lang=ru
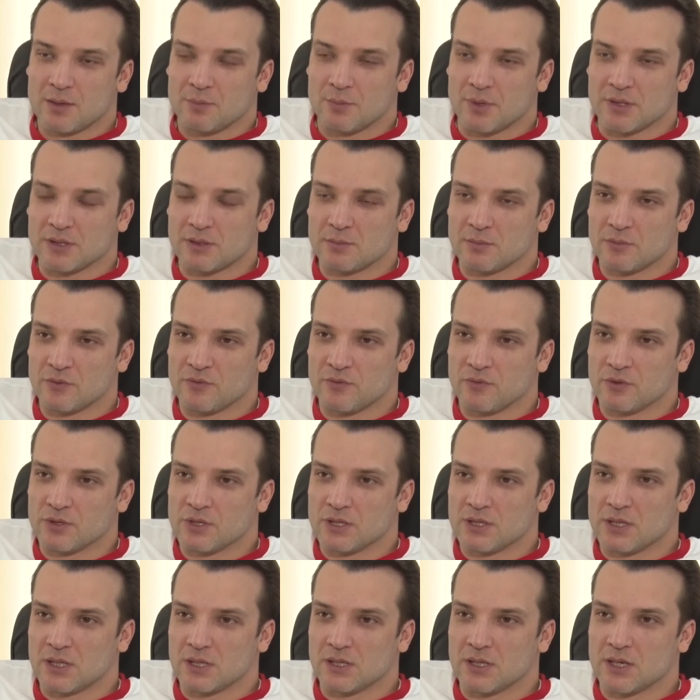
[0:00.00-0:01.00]
Поэтому вот
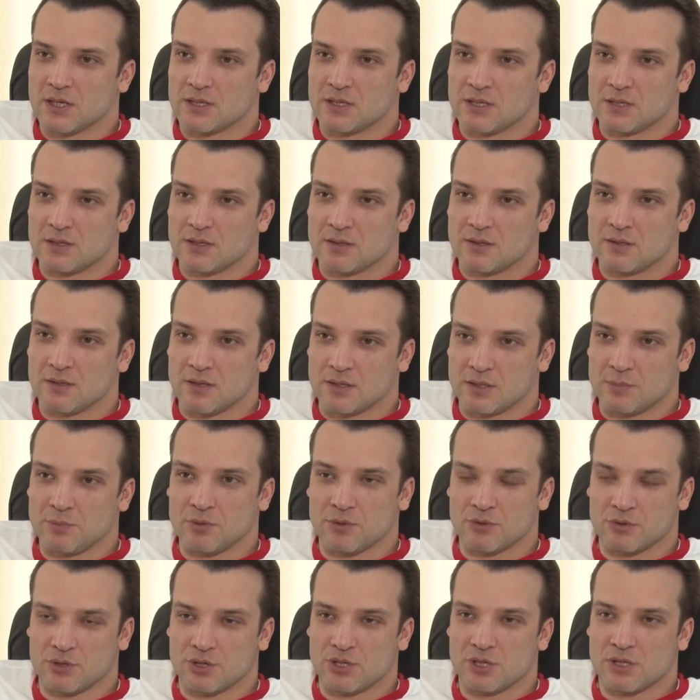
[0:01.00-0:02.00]
за 13, а
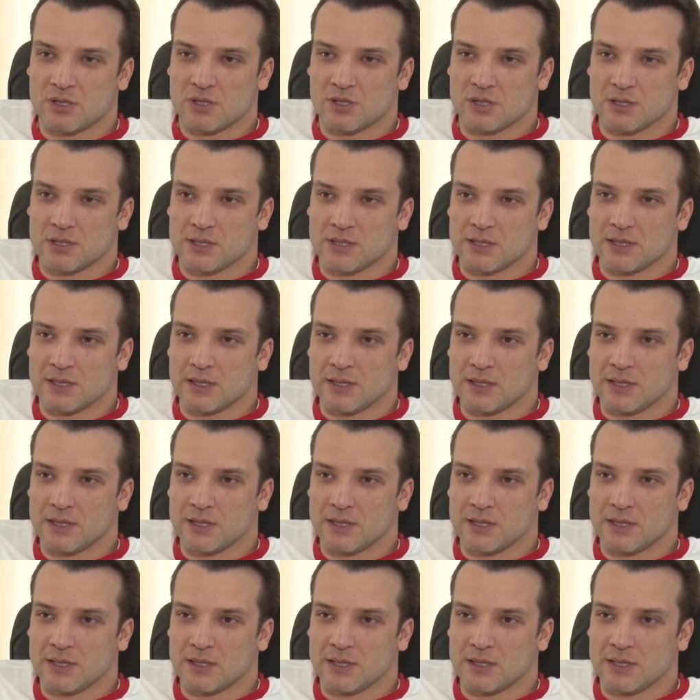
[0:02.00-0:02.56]
теперь уже 14